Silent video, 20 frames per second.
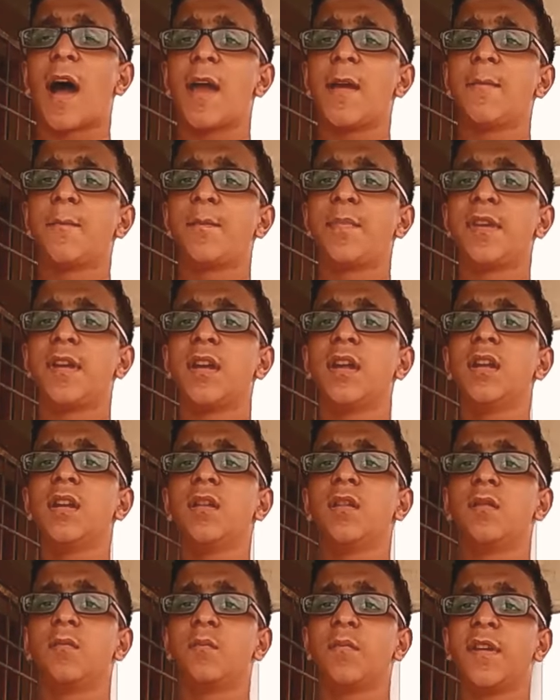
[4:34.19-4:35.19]
आई
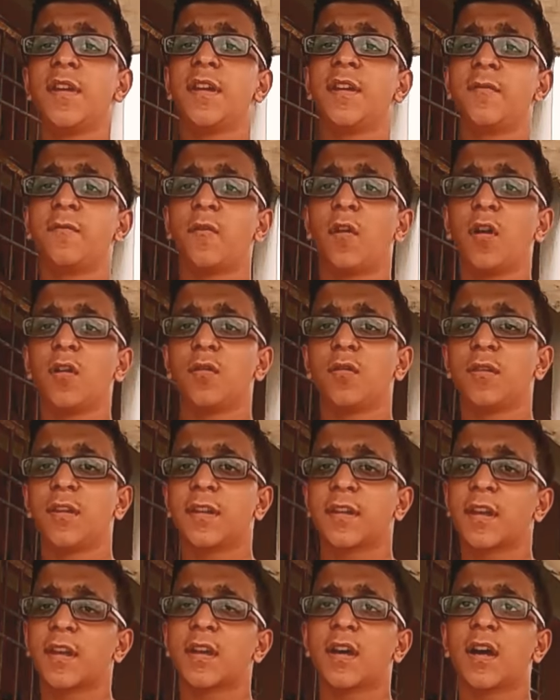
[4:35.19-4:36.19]
में इन्वॉल्व
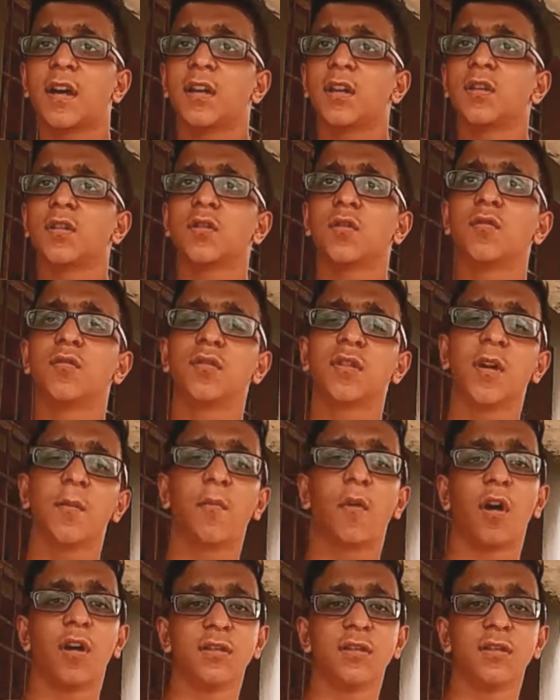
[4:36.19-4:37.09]
होने के कारण तो उनका